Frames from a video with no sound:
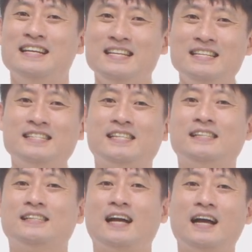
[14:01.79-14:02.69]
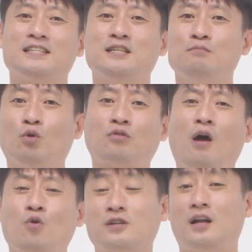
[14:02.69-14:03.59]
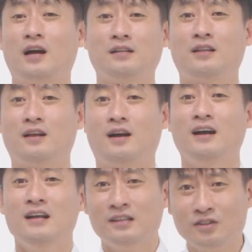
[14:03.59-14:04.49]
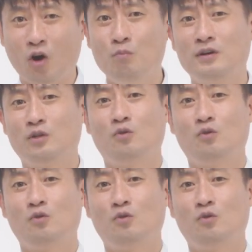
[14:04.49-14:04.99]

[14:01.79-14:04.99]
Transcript: 인식을 하지 못하고 살아갈 때가 너무나도